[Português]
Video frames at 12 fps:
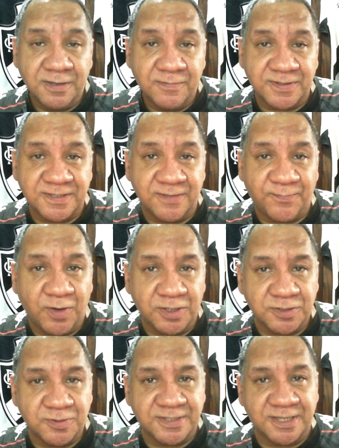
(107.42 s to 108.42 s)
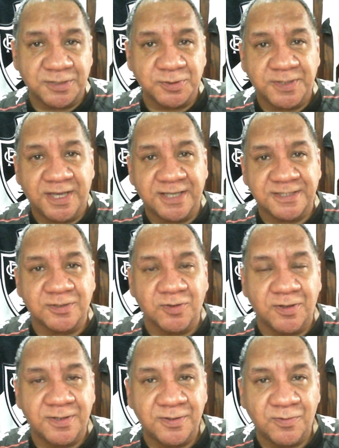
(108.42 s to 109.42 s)
Você pode nos ajudar se
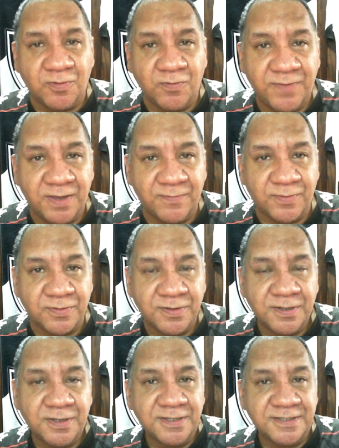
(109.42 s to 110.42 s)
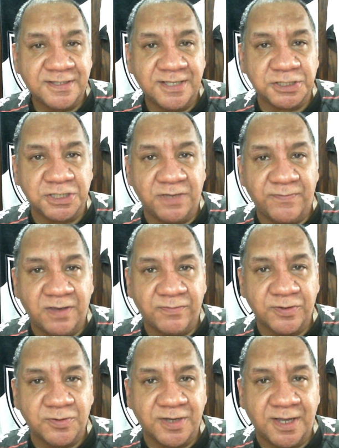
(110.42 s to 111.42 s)
tornando um membro Seja
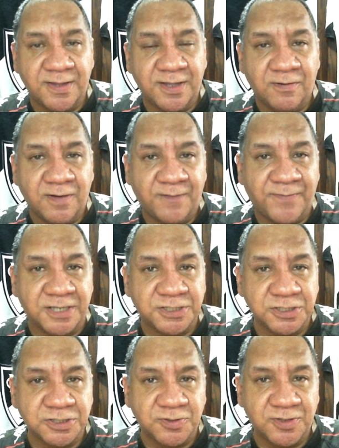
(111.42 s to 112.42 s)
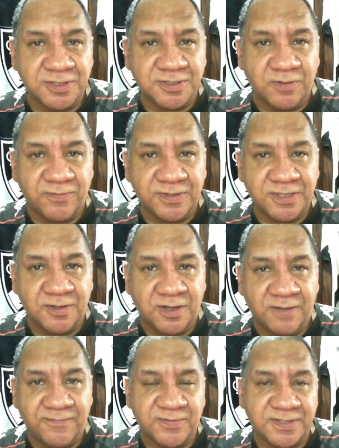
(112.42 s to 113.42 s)
membro do canal, a partir de R$
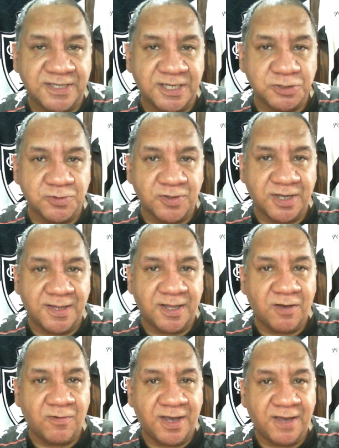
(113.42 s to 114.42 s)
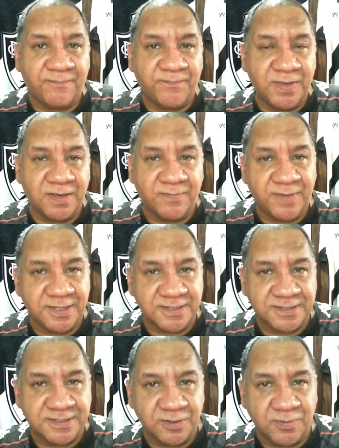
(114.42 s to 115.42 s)
2,99 você ajuda o canal a
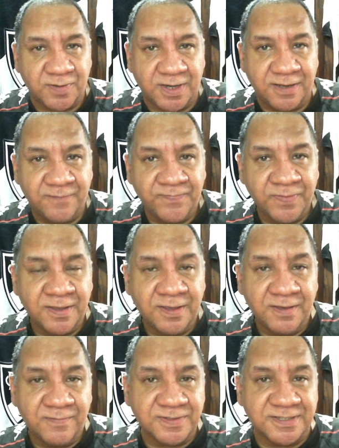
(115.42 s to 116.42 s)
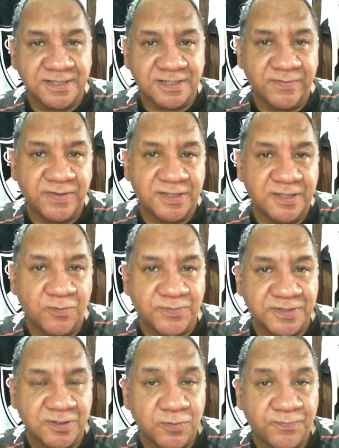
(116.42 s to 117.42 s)
permanecer no ar. Você também tem a
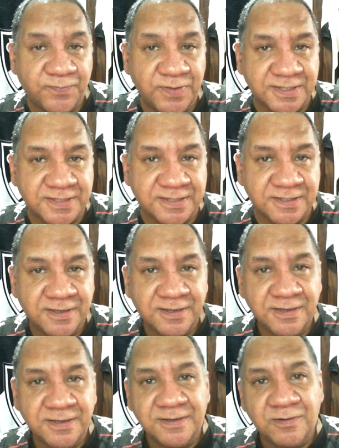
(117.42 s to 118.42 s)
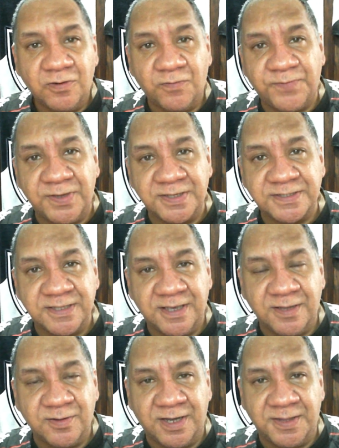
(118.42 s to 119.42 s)
opção do Pix. O Pix
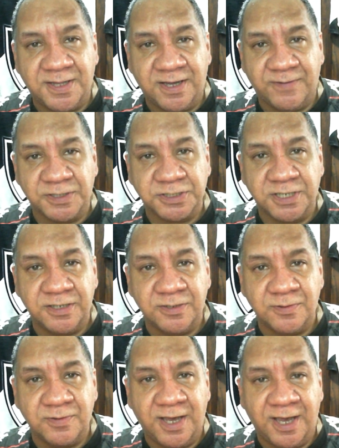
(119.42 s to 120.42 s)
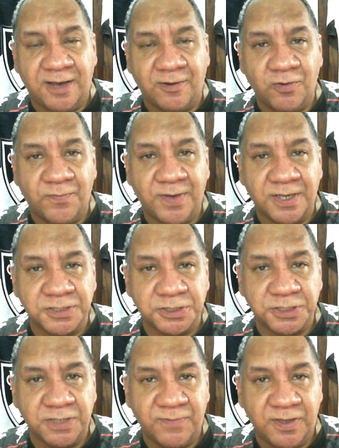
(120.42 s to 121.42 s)
é no radar vascaíno, arroba
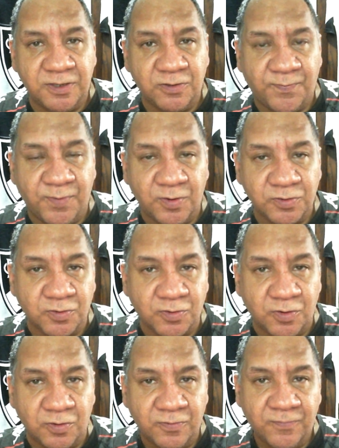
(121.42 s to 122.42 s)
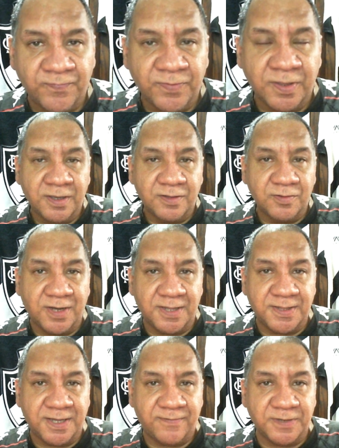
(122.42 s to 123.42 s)
gmail.com. No
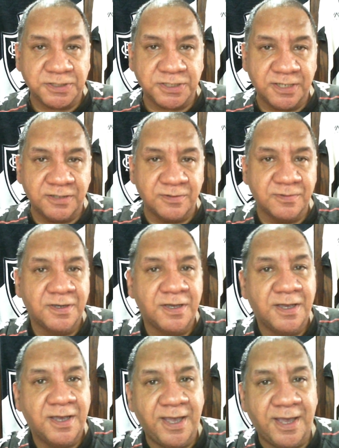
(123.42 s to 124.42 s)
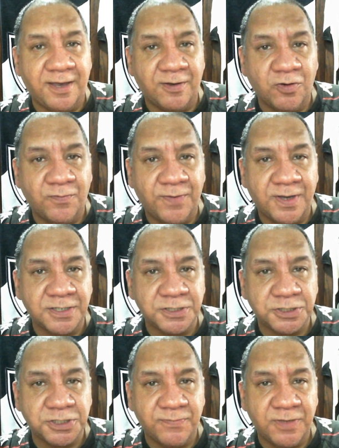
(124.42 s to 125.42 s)
radar vascaíno, arroba
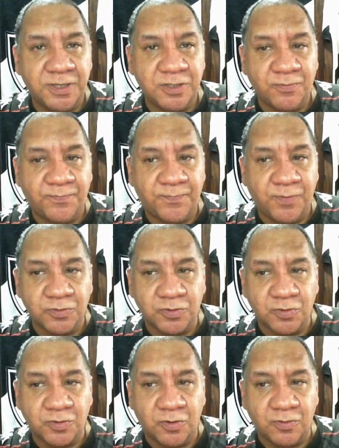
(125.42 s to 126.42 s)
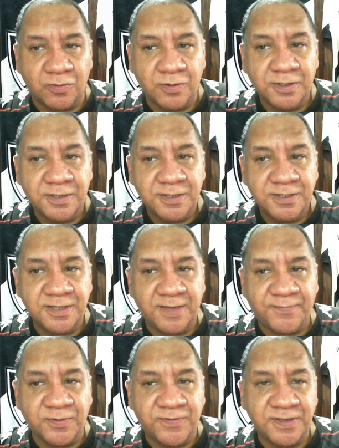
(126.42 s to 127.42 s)
gmail.com. E
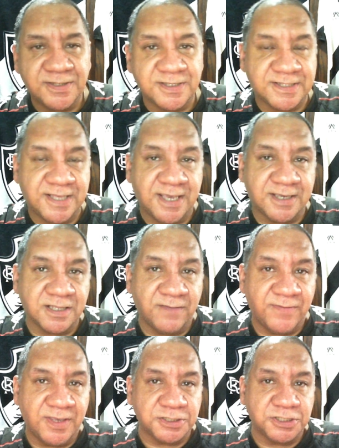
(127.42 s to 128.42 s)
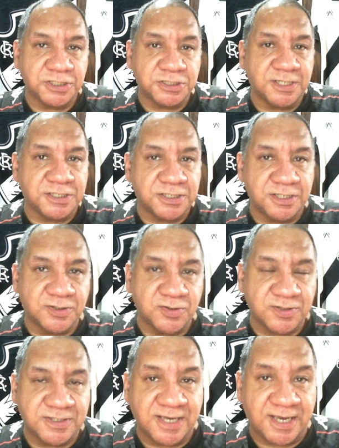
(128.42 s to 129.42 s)
aproveita e segue também a gente nas redes
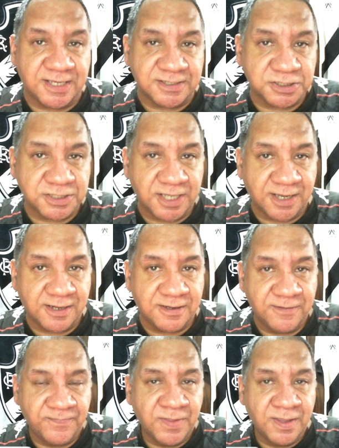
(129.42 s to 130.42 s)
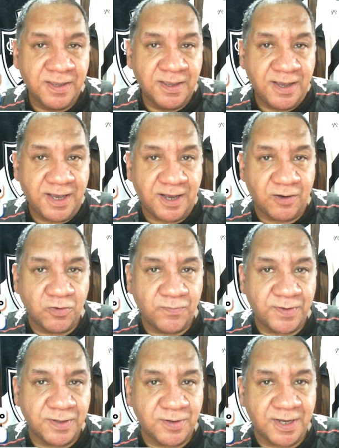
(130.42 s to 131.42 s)
sociais. Instagram,
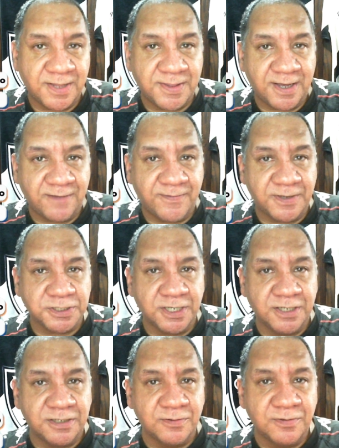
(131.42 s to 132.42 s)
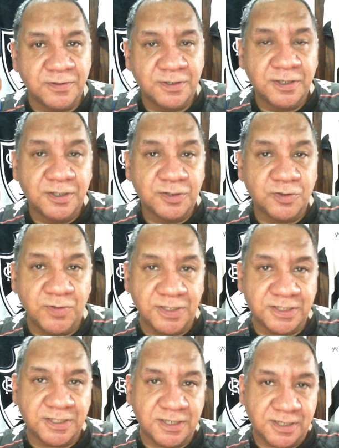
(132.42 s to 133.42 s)
arroba no radar vascaíno.
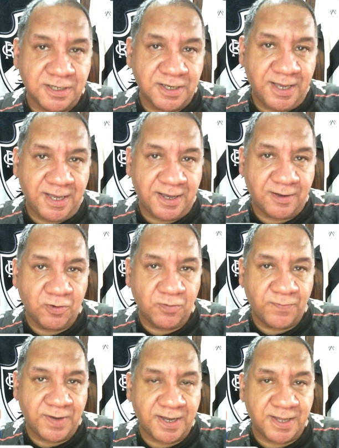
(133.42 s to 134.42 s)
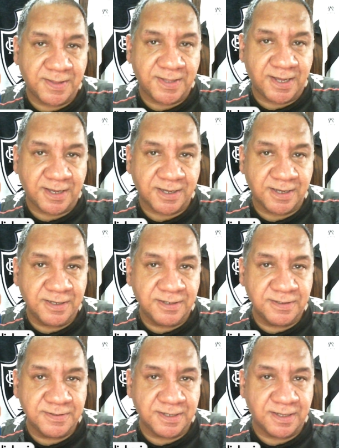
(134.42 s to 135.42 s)
Twitter, arroba radar
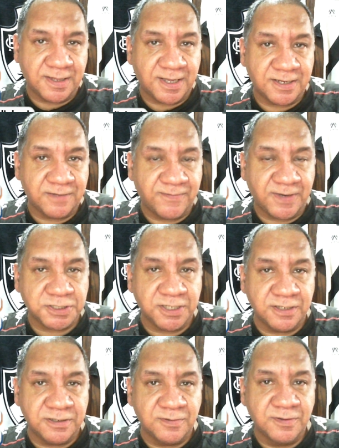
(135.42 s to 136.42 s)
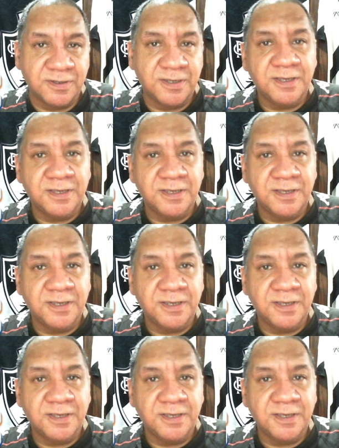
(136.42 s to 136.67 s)
underline vascaíno.